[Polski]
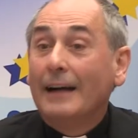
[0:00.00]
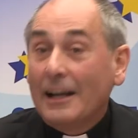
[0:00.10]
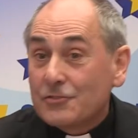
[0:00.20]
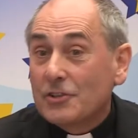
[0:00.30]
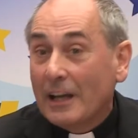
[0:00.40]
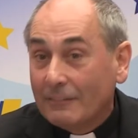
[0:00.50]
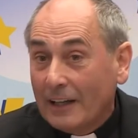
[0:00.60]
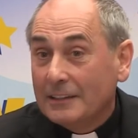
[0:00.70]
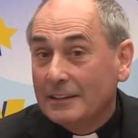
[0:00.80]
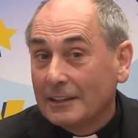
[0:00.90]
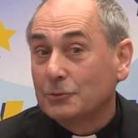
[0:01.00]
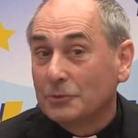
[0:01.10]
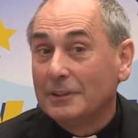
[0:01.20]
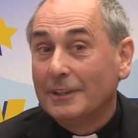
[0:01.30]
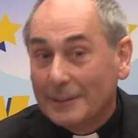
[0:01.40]
Andrzeja Wajdę,
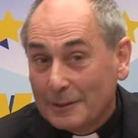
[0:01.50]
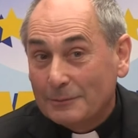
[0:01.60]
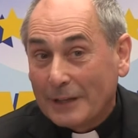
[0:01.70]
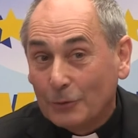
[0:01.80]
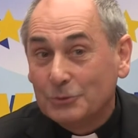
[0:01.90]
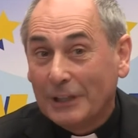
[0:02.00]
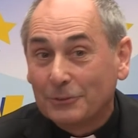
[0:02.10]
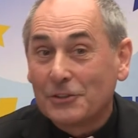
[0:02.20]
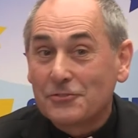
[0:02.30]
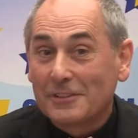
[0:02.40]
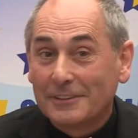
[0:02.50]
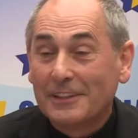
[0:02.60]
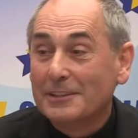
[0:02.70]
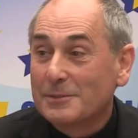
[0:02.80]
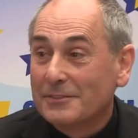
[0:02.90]
który brał udział też w
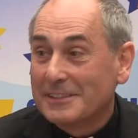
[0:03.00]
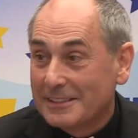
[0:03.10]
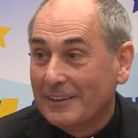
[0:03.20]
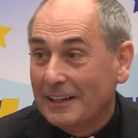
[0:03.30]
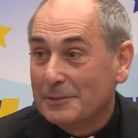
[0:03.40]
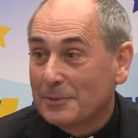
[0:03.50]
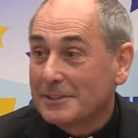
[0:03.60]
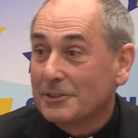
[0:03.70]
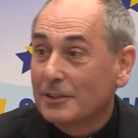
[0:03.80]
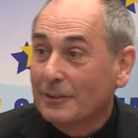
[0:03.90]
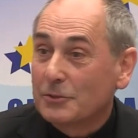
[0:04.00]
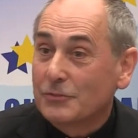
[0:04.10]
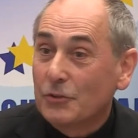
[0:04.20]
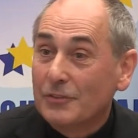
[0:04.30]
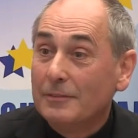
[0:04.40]
jednym z festiwali, prezentował
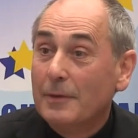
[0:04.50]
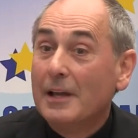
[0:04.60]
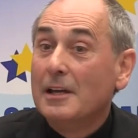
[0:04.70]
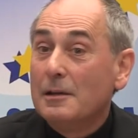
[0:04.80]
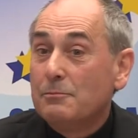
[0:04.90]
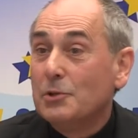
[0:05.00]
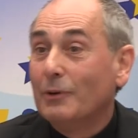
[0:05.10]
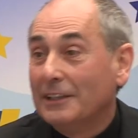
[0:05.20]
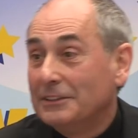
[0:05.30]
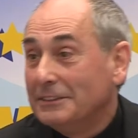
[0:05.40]
swój film Piła